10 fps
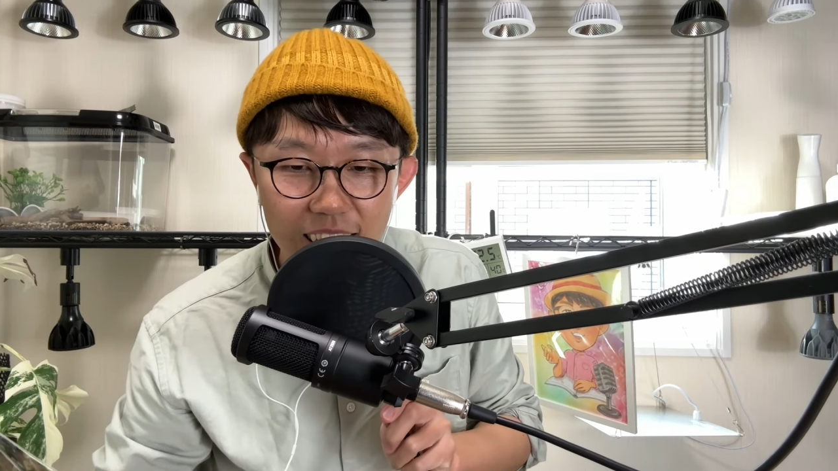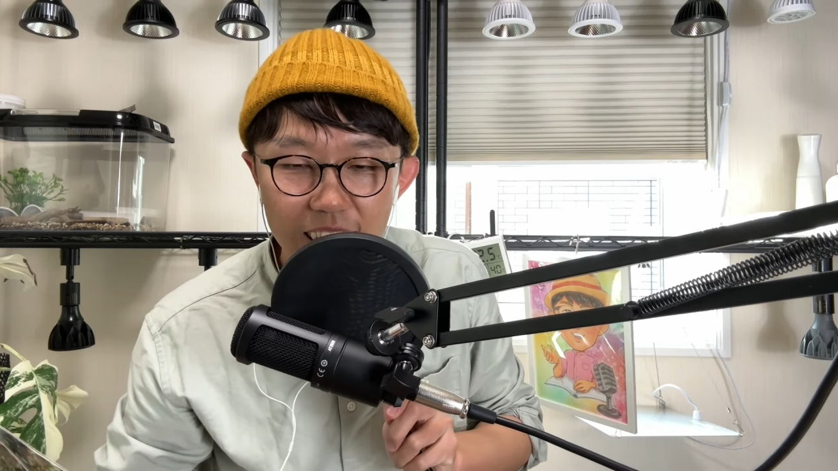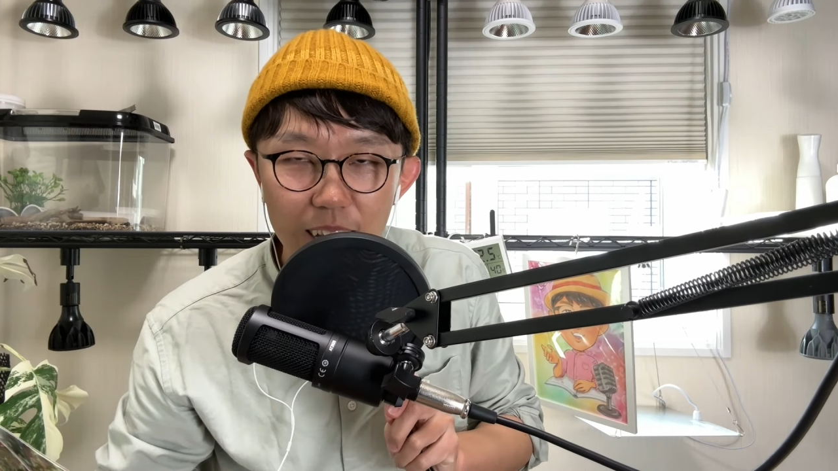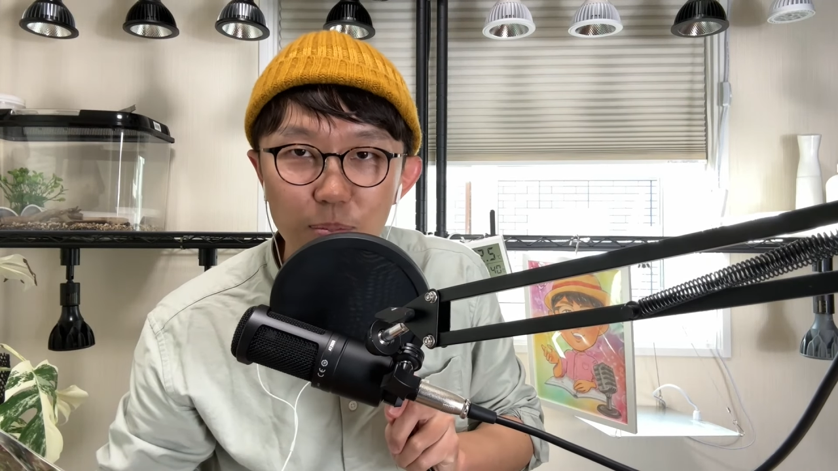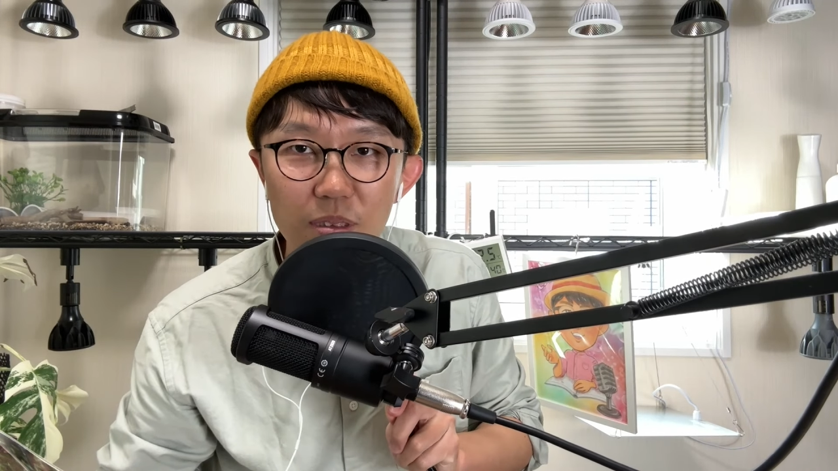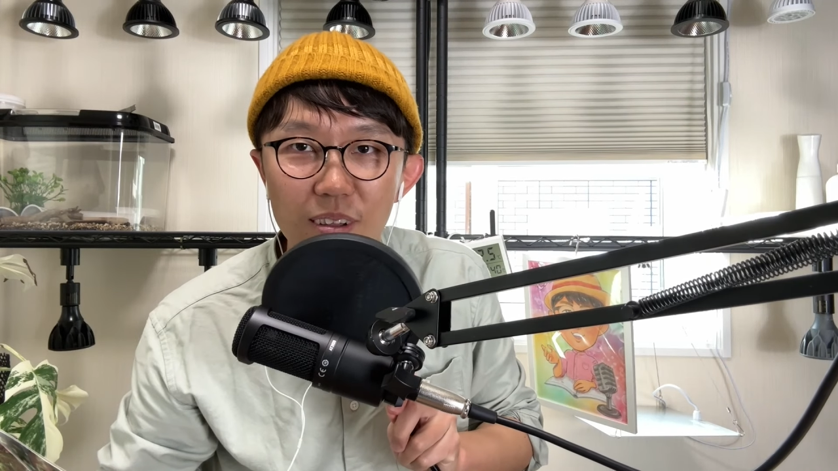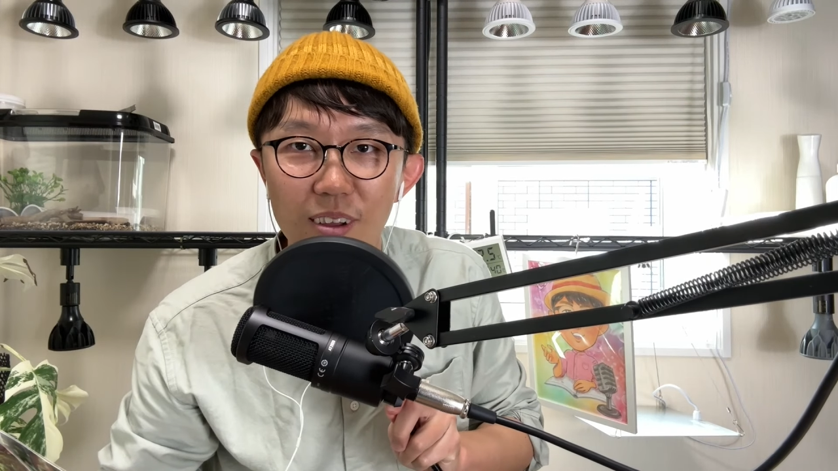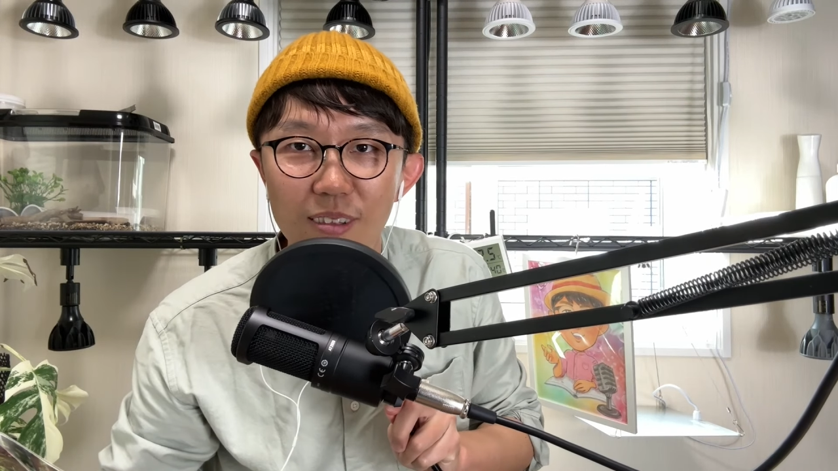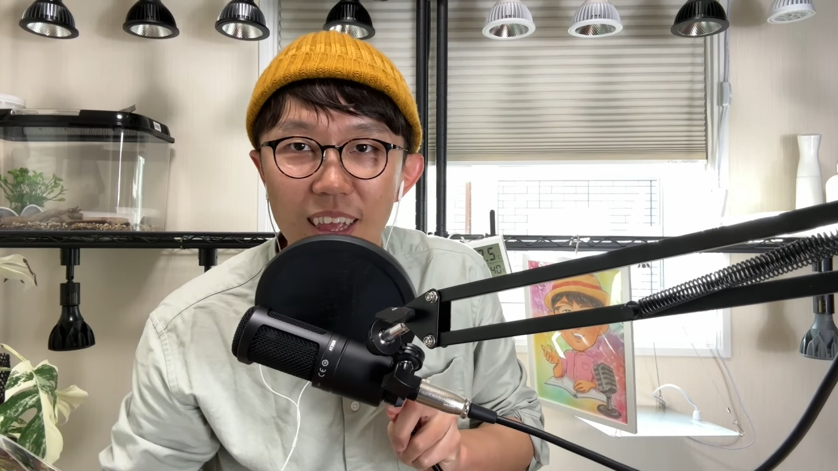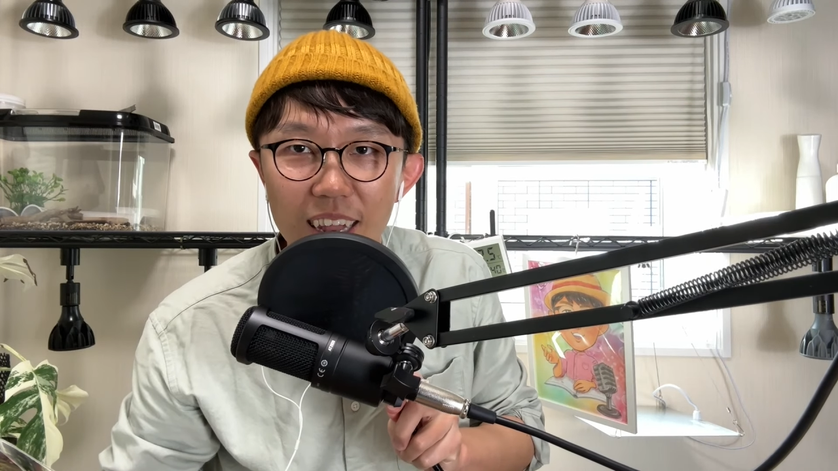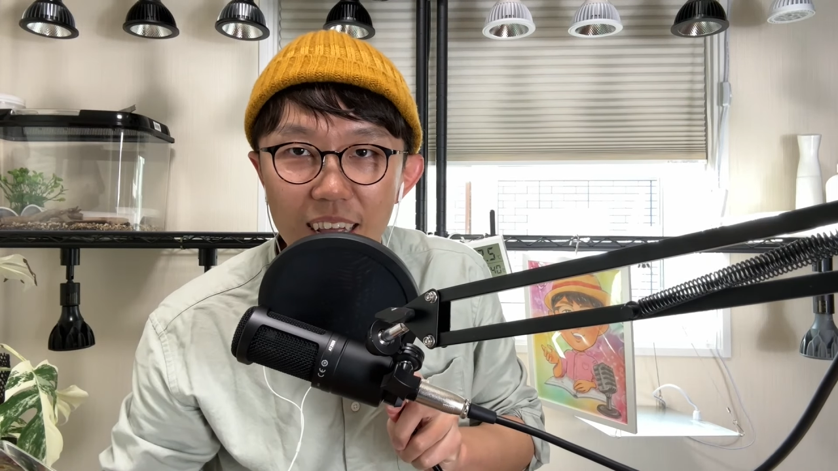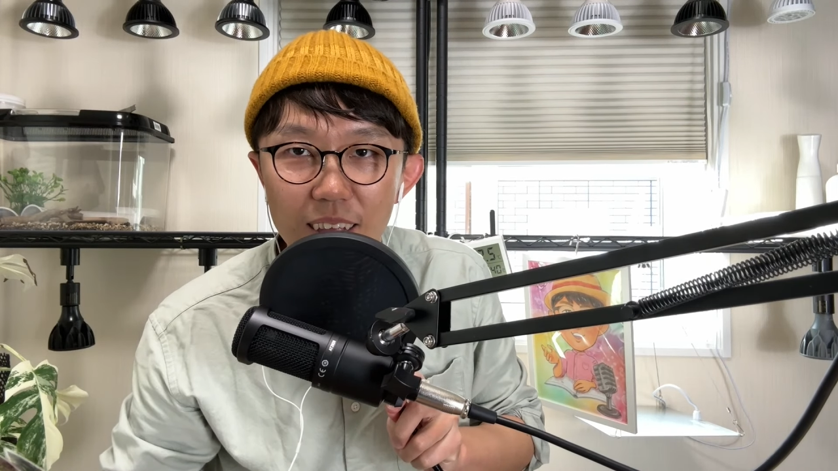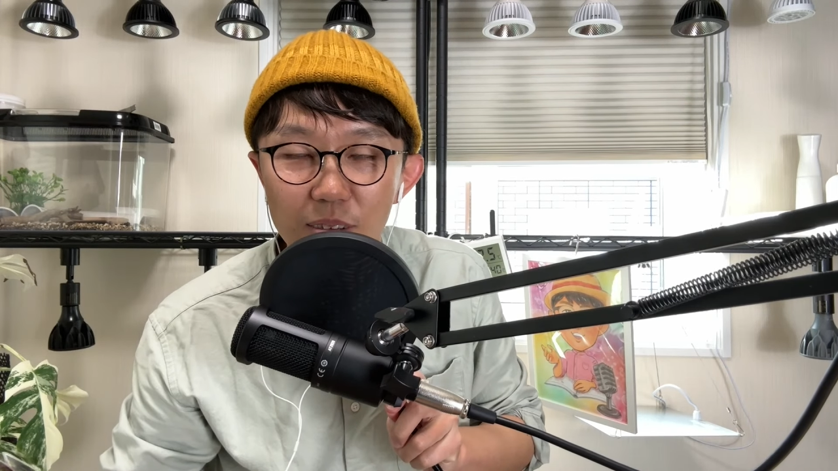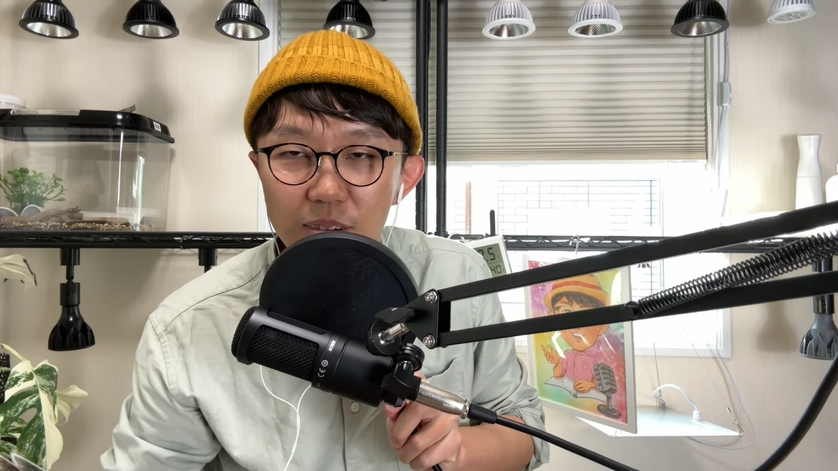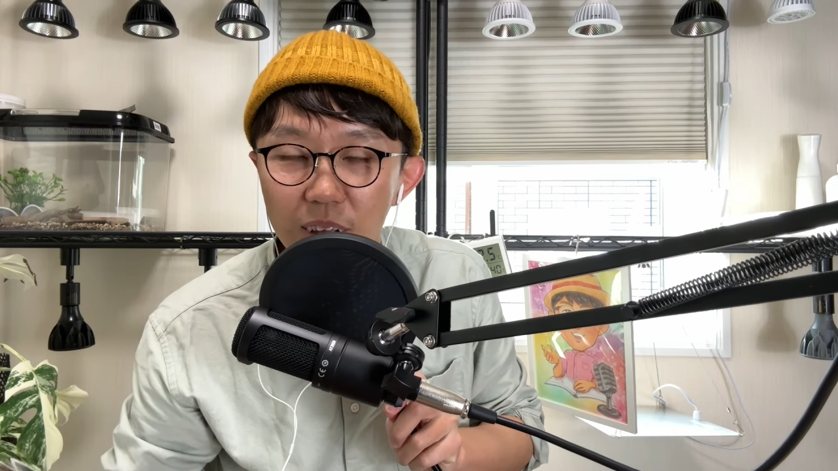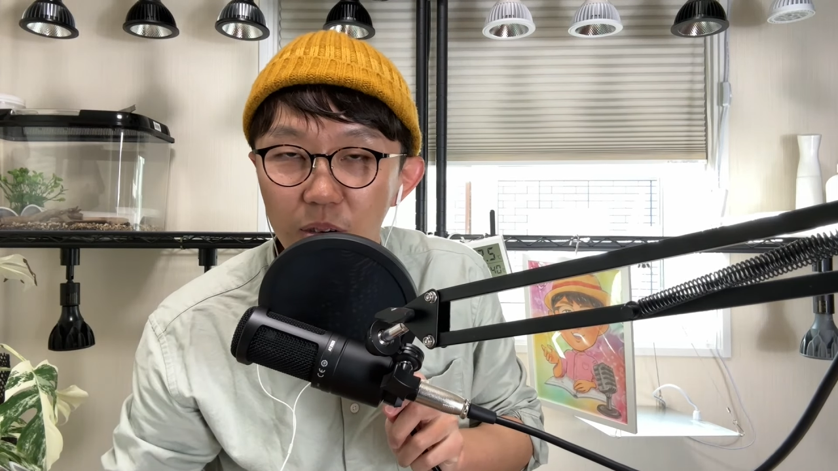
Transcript: えー、アップする予定で、そこで